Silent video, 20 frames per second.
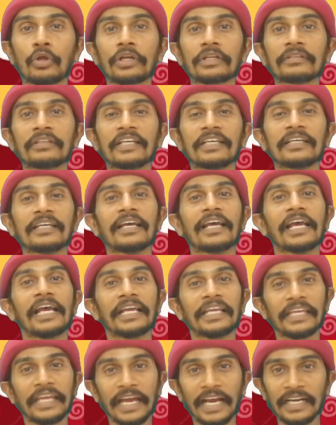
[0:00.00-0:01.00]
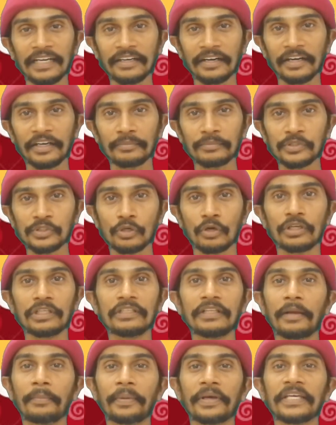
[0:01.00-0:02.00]
தொடர்ந்து ஏழரை நிமிஷம்
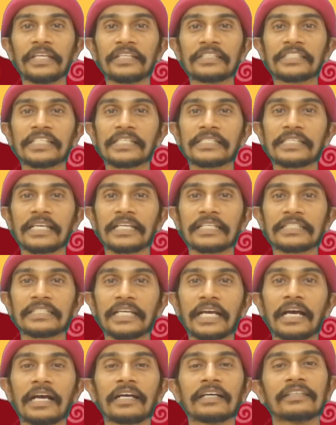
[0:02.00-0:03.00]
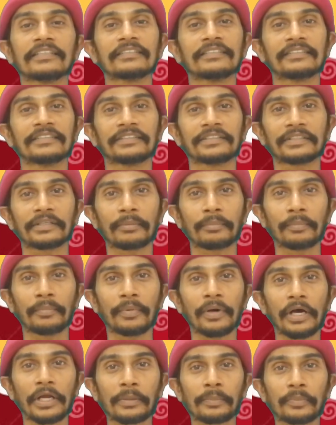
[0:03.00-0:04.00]
இந்த பயிற்சியை செஞ்சா
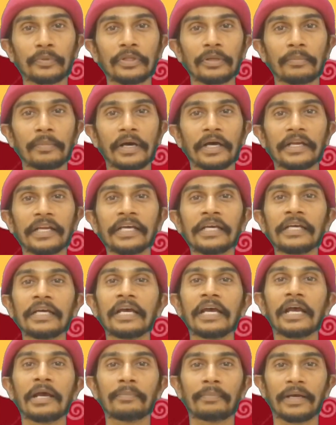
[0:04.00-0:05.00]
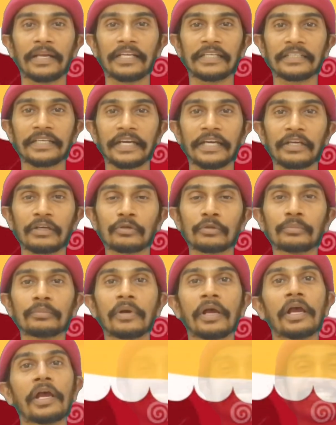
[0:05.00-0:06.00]
ரொம்ப அற்புதமான பலன் கிடைக்கும்
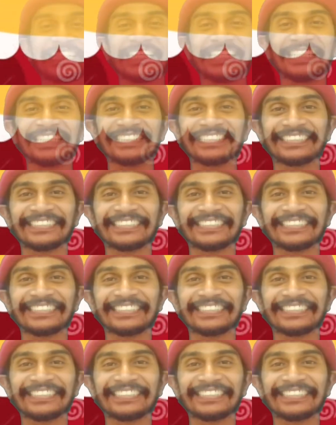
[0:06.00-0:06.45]
நன்றி